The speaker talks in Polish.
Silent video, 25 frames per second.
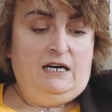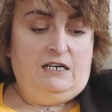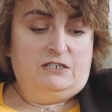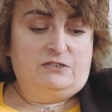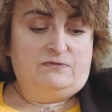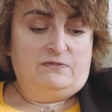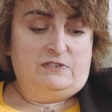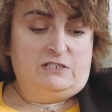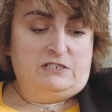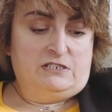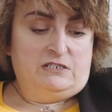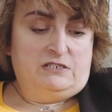
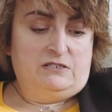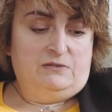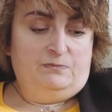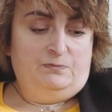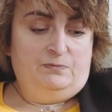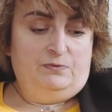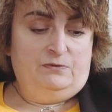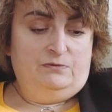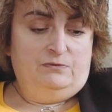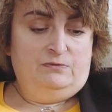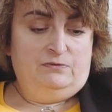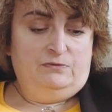aż wreszcie
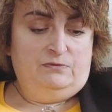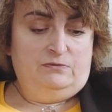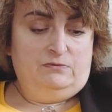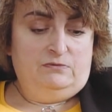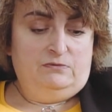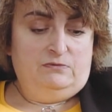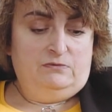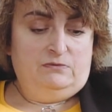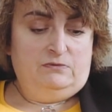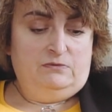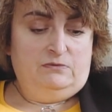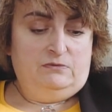
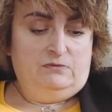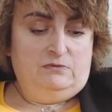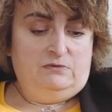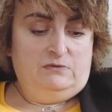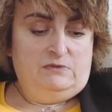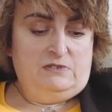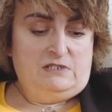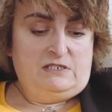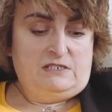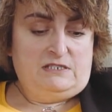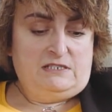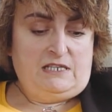
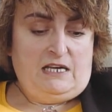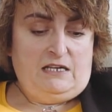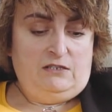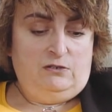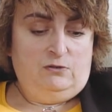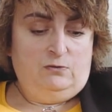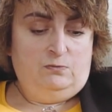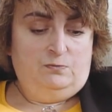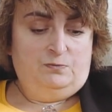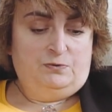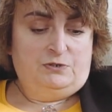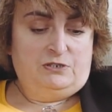mm,
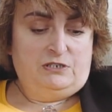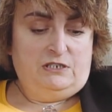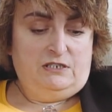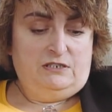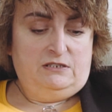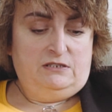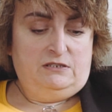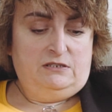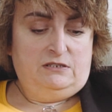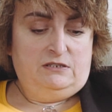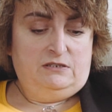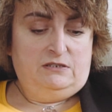stanął
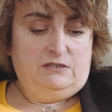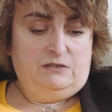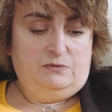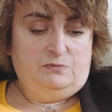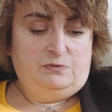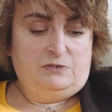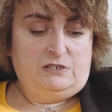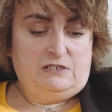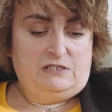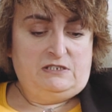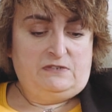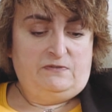przed,
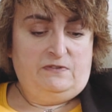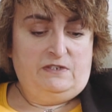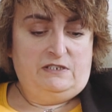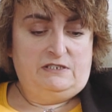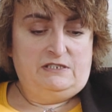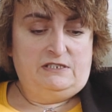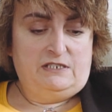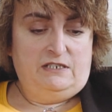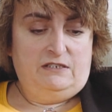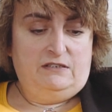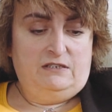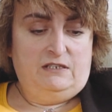e, przed
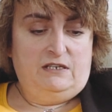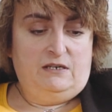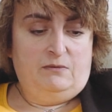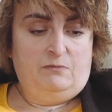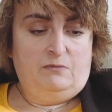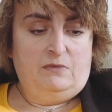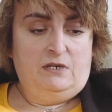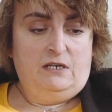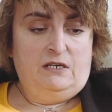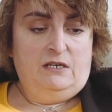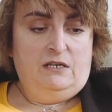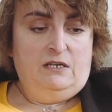
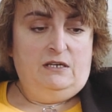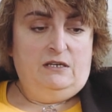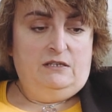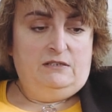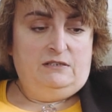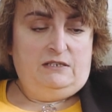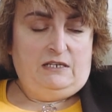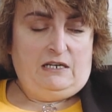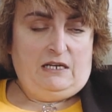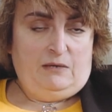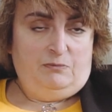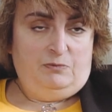stwierdzeniem
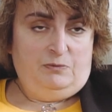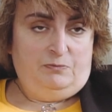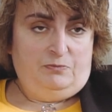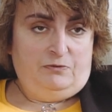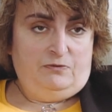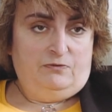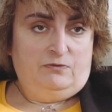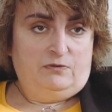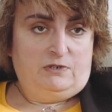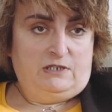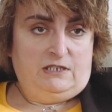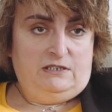terapii
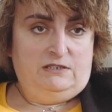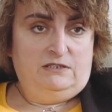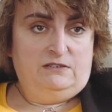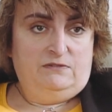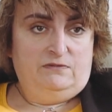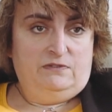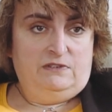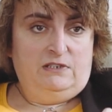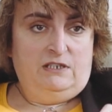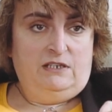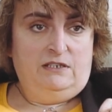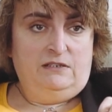
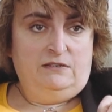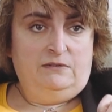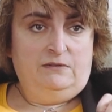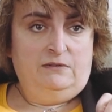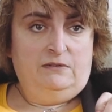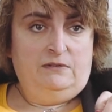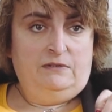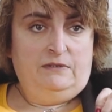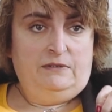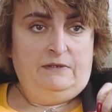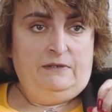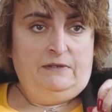prowokatywnej,